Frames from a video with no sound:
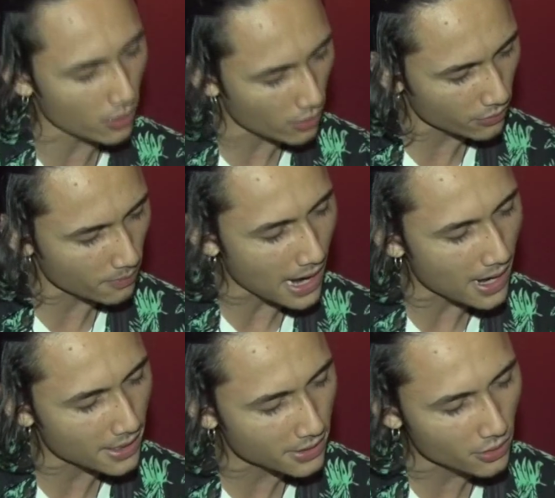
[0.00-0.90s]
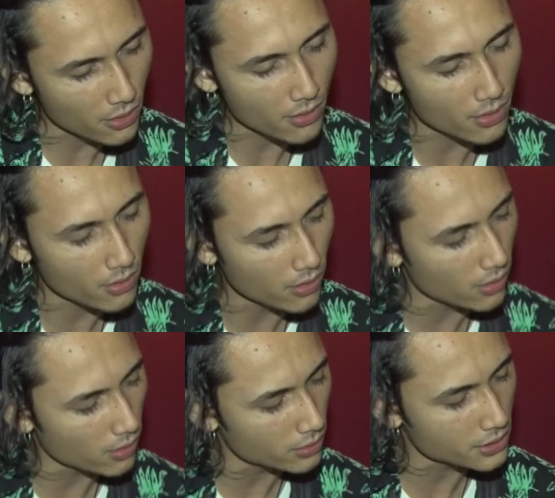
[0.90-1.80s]
di bidang musik Pernah
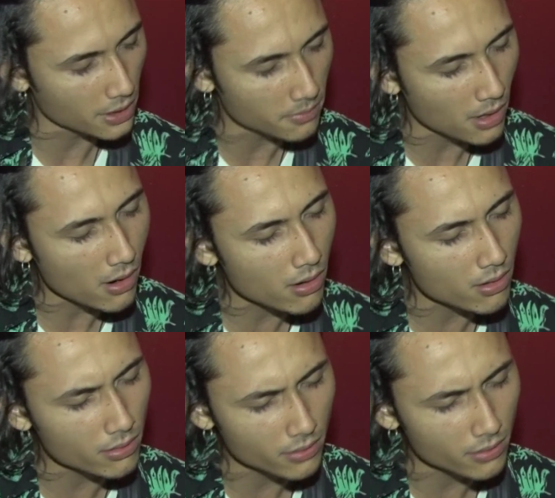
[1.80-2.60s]
tergabung dalam grup band